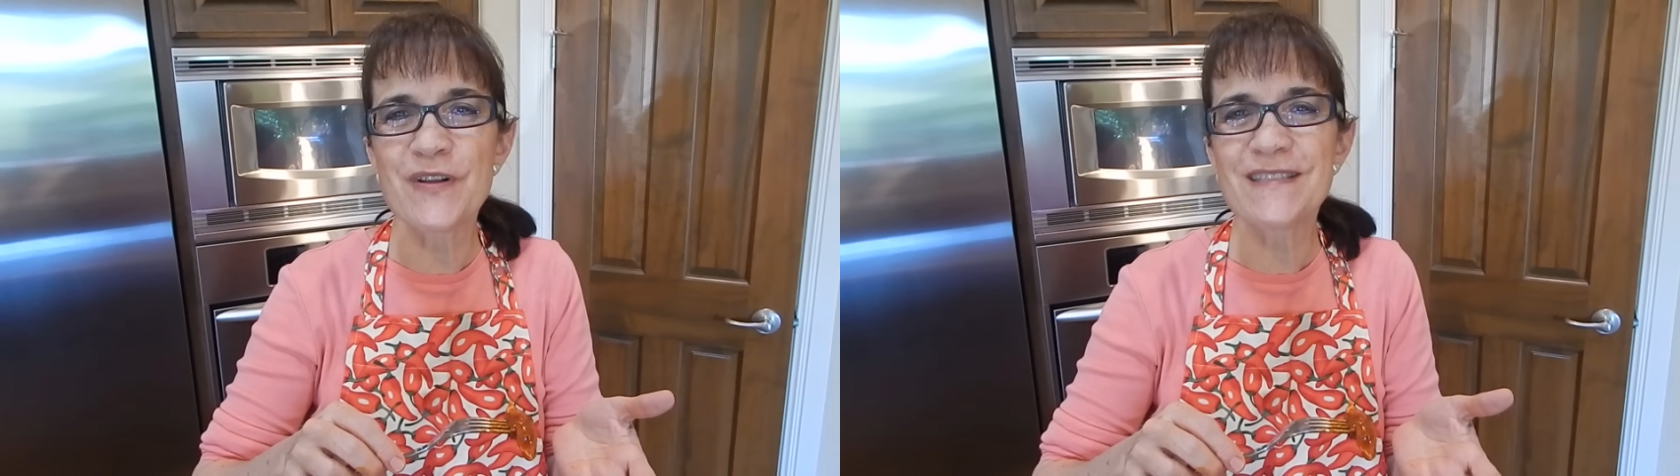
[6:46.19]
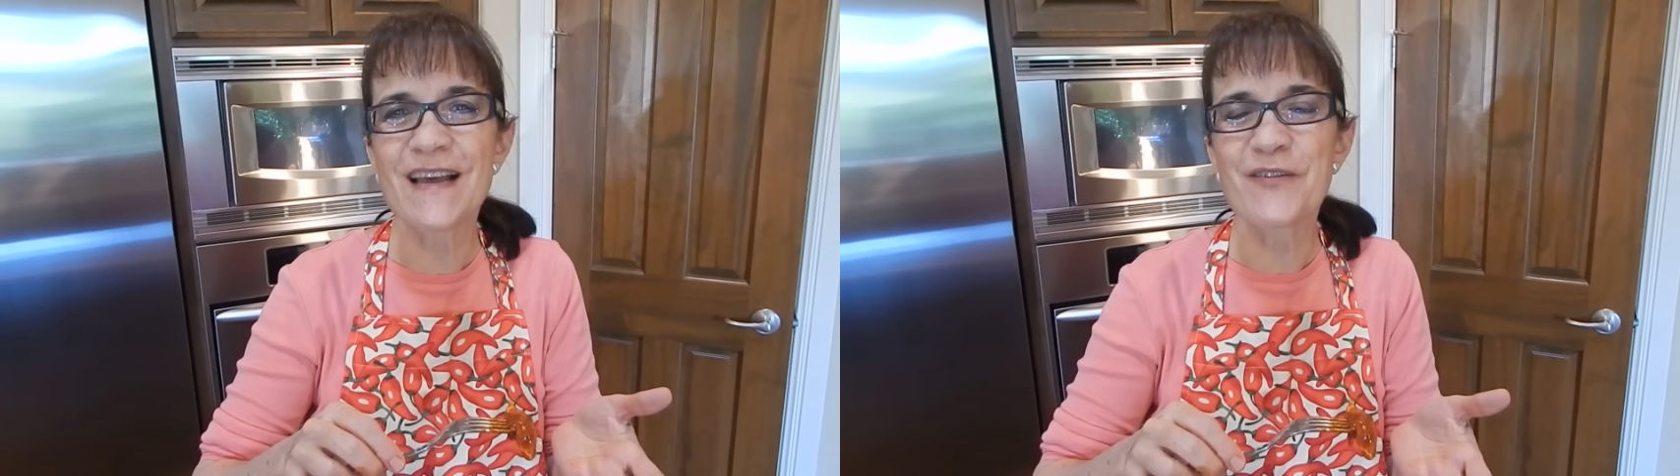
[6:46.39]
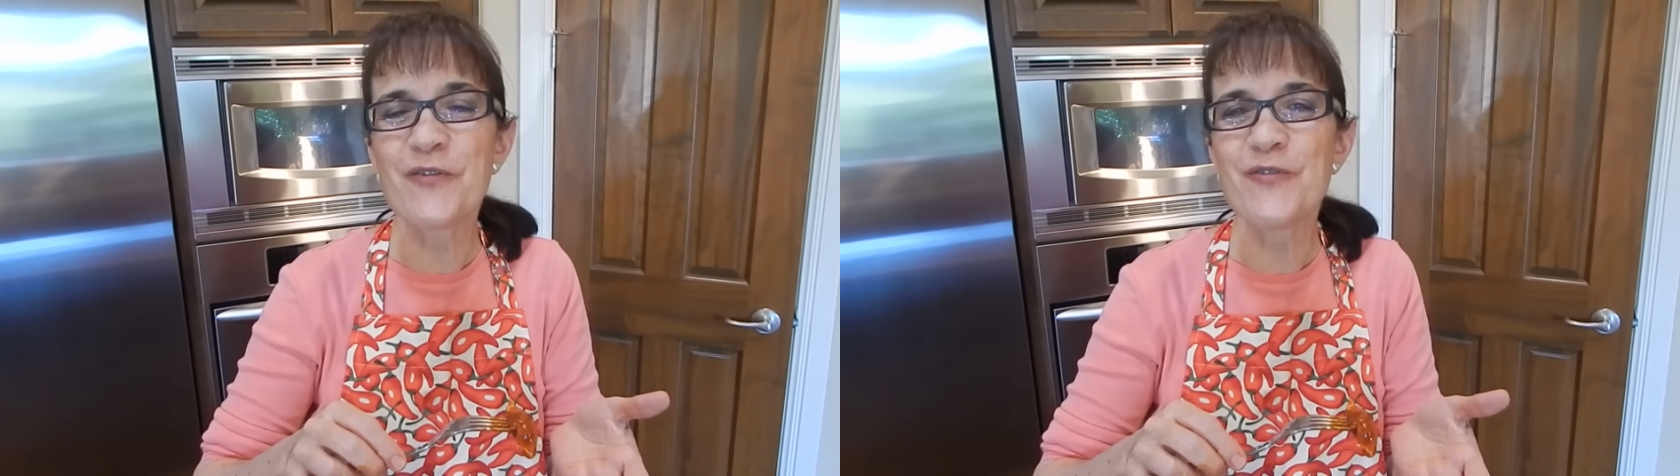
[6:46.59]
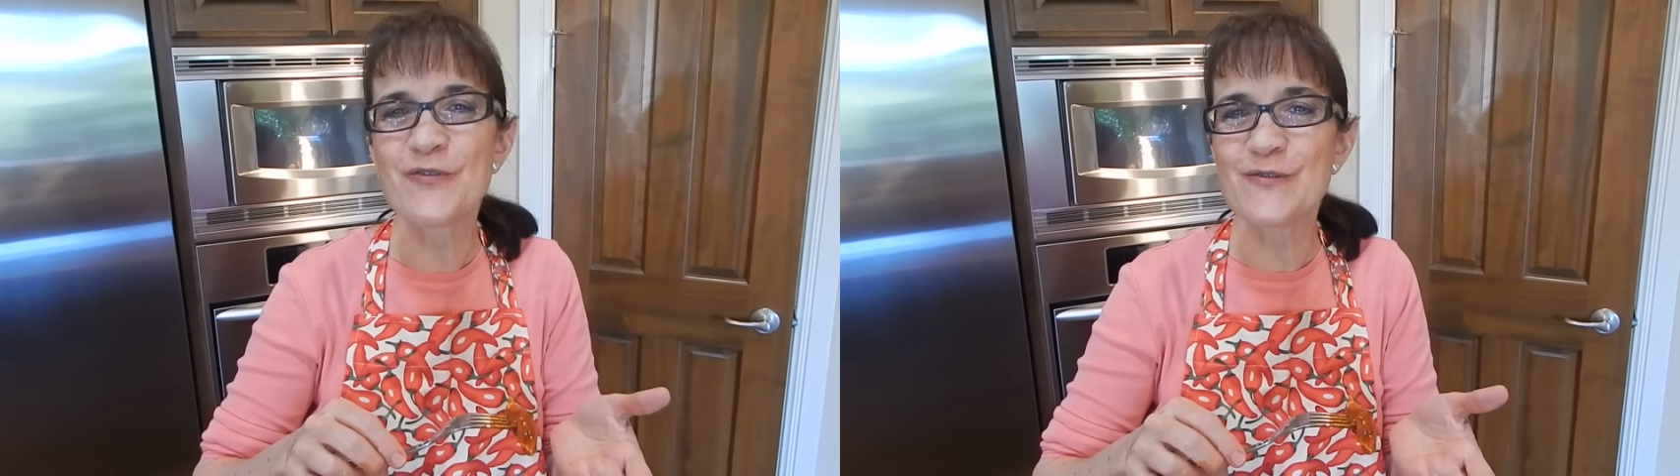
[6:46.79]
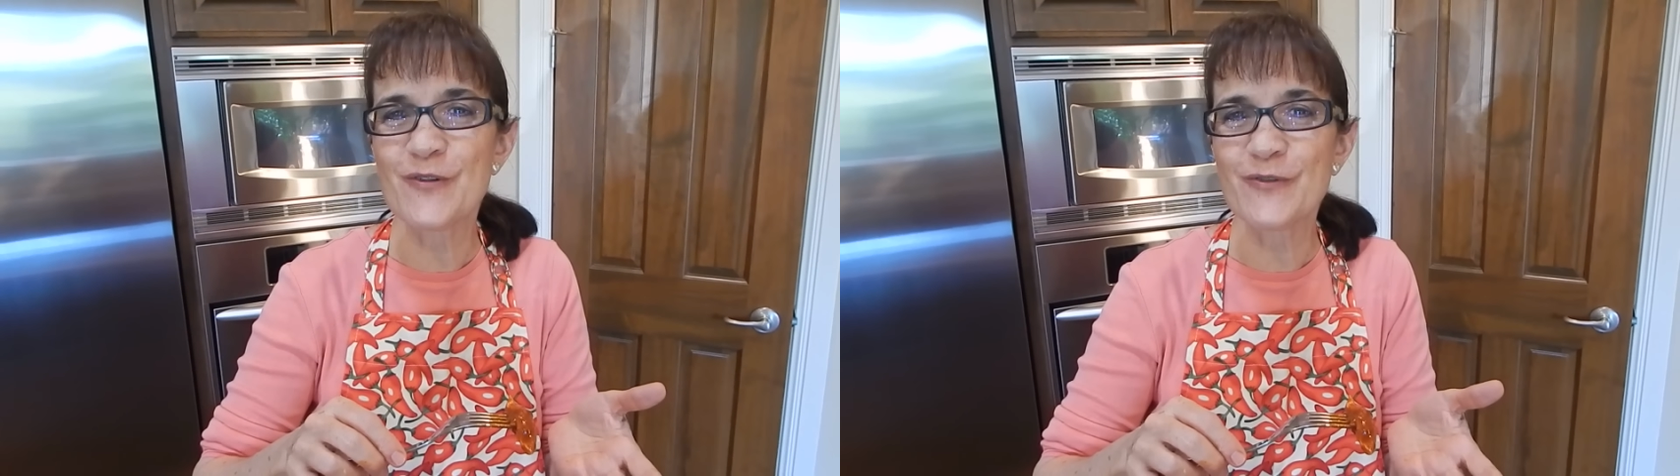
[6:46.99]
estar con
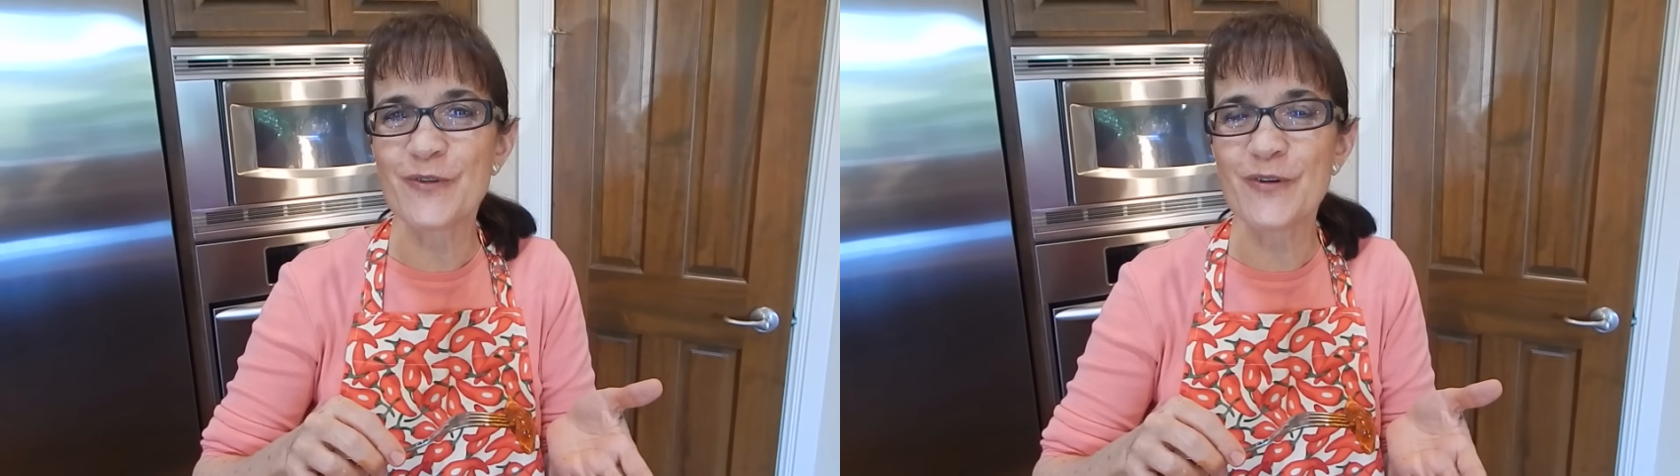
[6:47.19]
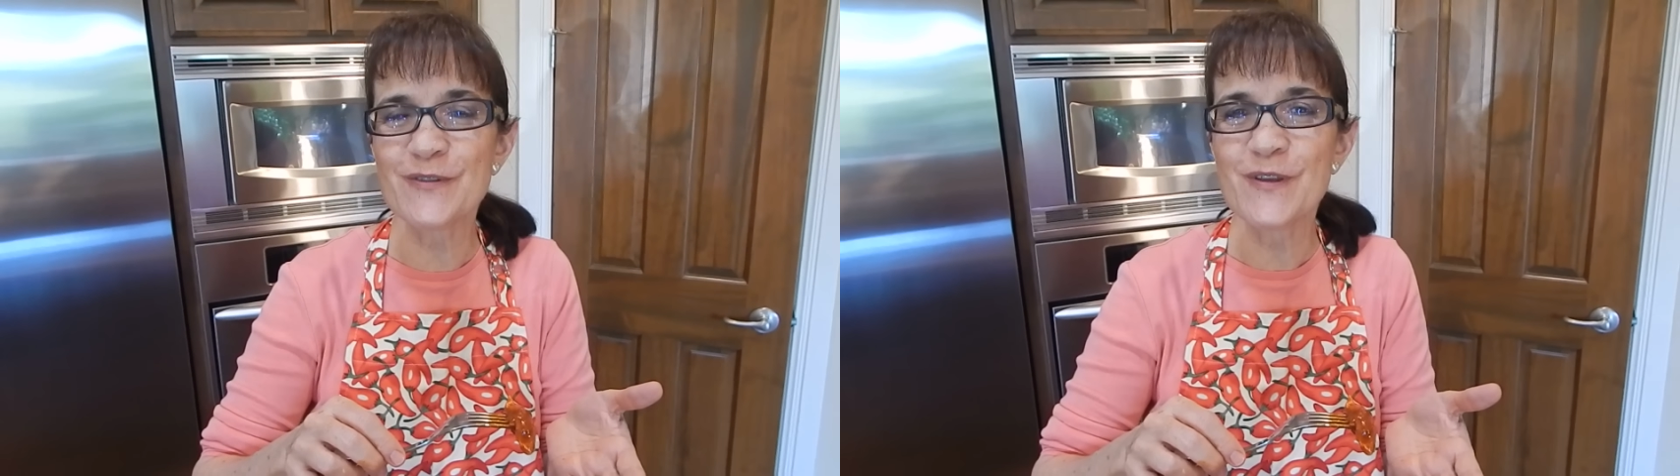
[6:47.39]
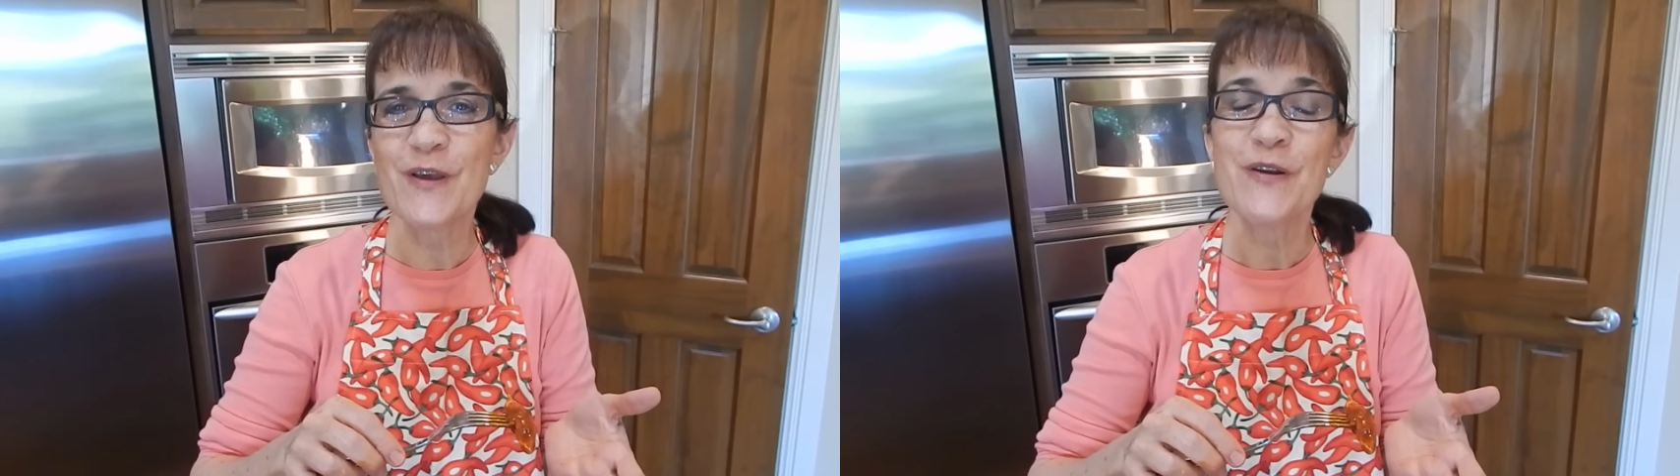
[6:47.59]
nosotros.